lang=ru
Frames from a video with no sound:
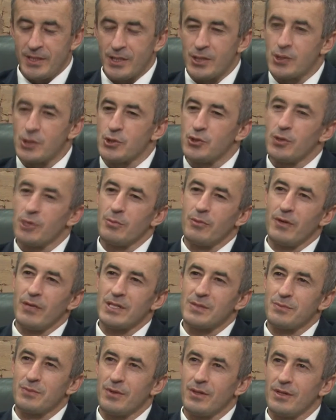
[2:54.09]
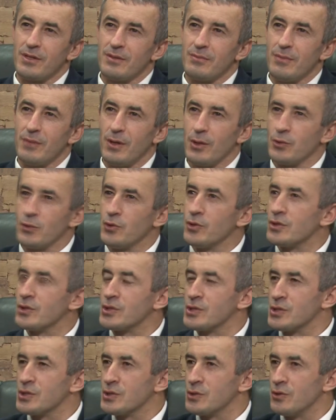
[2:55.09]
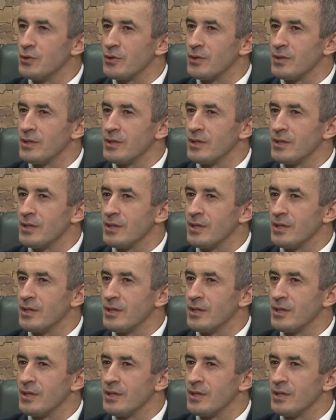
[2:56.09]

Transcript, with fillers: режиссером у вас был молодой режиссер